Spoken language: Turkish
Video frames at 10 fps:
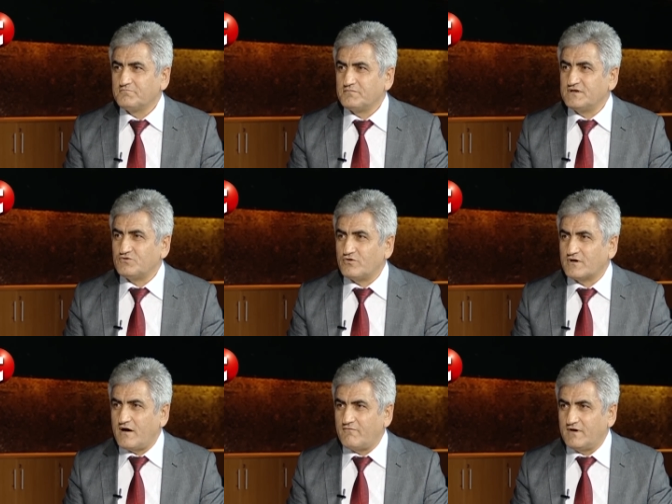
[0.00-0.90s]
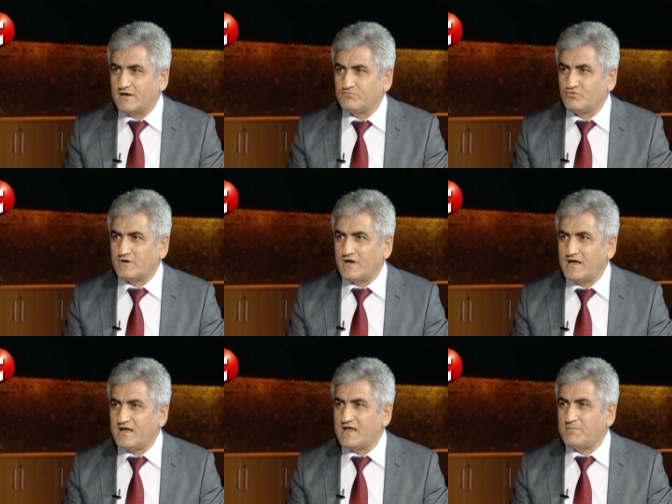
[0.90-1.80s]
bir organ var. Buna
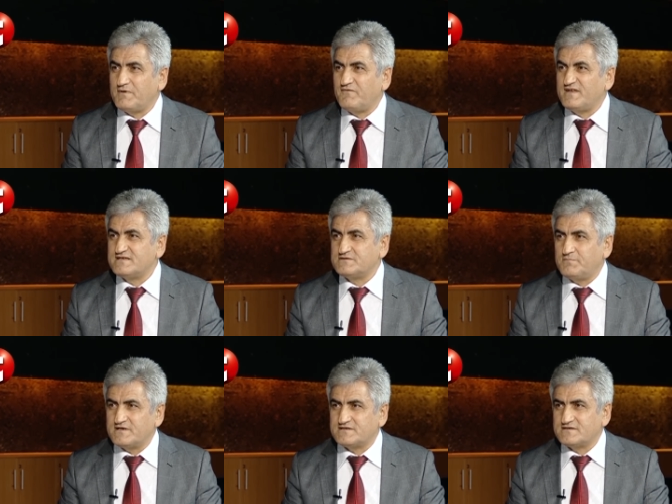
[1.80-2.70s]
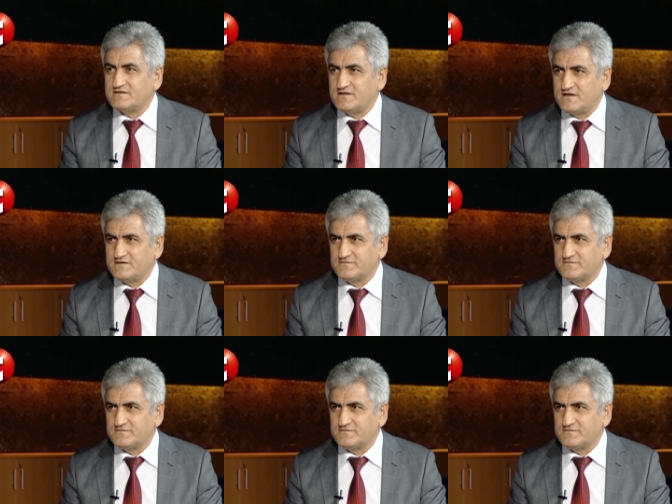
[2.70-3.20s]
epifiz bezesi denir.